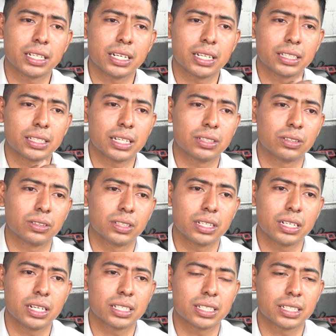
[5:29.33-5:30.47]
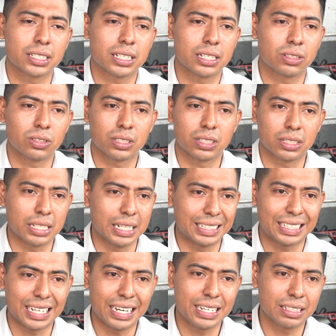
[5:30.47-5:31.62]
tiene tantos días, así, entonces
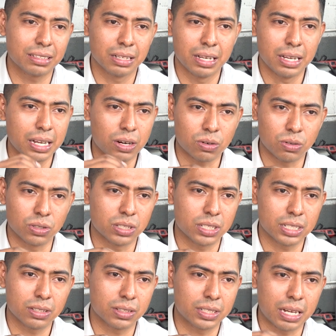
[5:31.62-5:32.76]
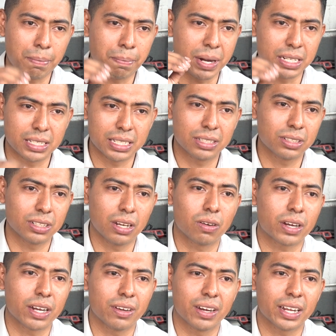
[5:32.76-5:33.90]
detalles concisos, o sea, precisos de lo
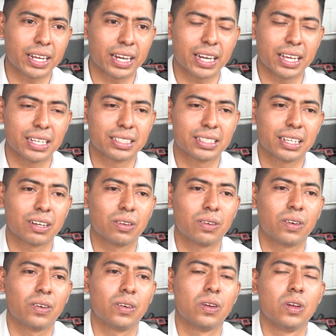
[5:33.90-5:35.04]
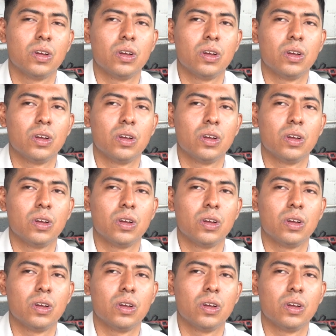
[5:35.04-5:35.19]
que yo le quería decir, no,